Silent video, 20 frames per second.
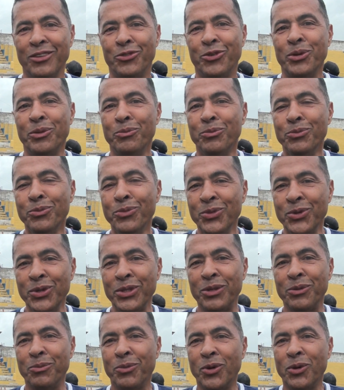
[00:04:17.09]
Foi
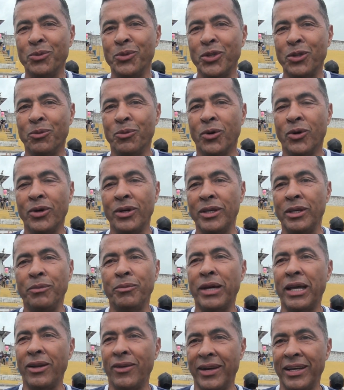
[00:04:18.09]
muito bom, muito bom. E
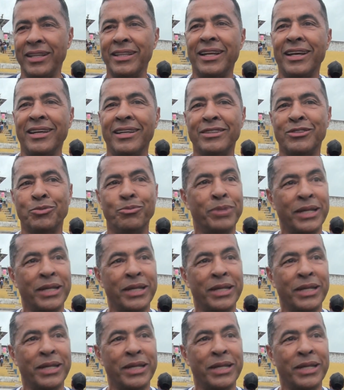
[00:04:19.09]
melhor ainda é isso,